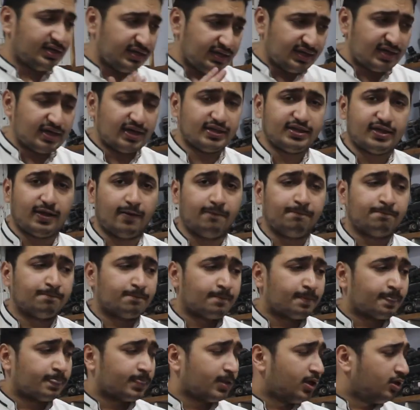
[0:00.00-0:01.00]
नहीं दिखाता
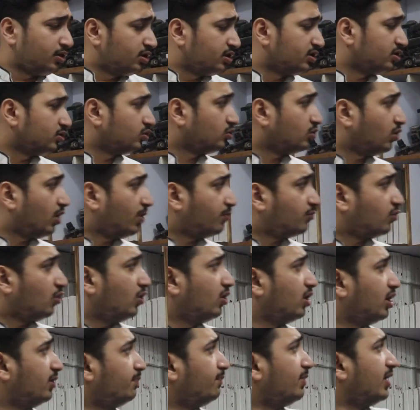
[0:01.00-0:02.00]
तो आपको
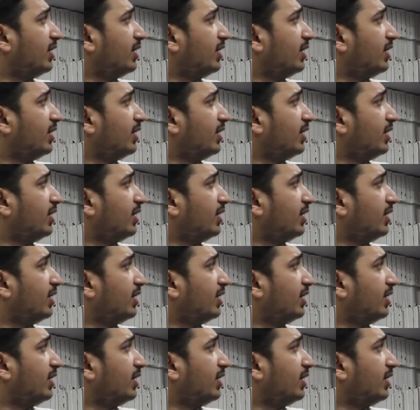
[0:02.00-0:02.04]
हर